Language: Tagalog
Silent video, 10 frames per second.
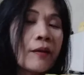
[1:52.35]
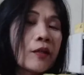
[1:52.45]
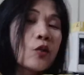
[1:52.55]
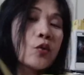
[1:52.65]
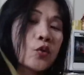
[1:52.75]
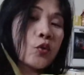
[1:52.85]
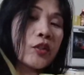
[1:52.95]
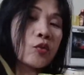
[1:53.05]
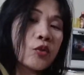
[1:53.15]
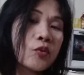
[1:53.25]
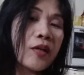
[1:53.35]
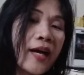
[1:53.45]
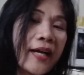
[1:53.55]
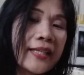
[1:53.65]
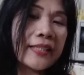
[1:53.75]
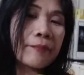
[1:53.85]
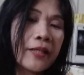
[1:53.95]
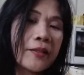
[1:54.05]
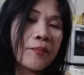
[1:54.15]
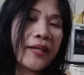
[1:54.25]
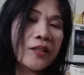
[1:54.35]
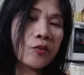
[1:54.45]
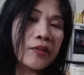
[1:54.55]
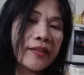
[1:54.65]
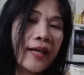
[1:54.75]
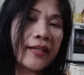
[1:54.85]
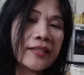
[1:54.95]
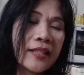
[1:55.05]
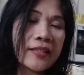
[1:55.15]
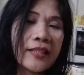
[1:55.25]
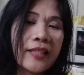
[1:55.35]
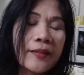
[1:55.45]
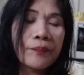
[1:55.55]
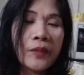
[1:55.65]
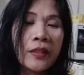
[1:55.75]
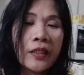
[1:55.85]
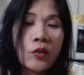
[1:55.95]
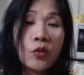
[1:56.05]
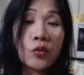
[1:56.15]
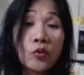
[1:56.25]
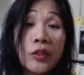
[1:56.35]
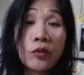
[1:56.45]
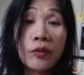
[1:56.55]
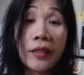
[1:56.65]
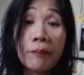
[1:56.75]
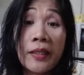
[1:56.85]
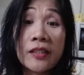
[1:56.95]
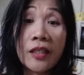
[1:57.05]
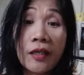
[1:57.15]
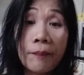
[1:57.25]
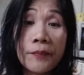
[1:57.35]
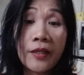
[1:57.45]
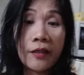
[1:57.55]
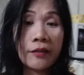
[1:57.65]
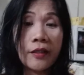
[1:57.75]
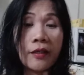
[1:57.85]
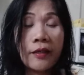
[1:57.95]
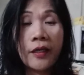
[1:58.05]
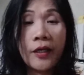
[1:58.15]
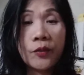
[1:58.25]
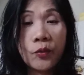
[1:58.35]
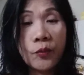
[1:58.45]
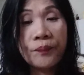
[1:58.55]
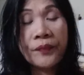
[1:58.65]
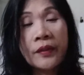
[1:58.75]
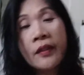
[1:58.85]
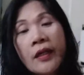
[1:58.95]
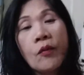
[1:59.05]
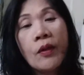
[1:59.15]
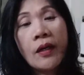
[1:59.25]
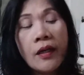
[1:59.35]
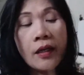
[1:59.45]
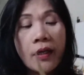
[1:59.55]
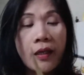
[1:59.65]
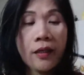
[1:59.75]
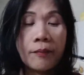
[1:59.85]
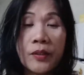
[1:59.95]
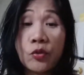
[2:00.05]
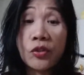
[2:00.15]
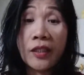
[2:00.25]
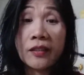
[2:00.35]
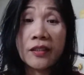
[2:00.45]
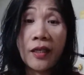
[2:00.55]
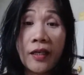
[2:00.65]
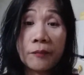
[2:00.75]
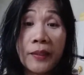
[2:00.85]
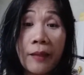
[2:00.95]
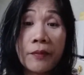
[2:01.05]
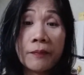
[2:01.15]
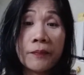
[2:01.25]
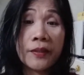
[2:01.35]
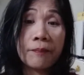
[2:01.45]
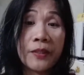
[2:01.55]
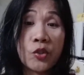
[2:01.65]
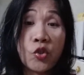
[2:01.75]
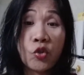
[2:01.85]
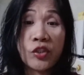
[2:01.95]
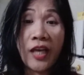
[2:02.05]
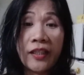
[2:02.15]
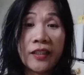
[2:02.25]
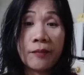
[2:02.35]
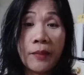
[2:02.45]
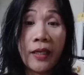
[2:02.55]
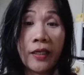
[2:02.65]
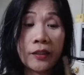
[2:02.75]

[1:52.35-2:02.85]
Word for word: Lulutuin ko ito guys. Himahimayin ko yun guys kasi lulutuin ko yan. Masarap yan na ano uh, masustansya at maraming benepisyo sa ating mga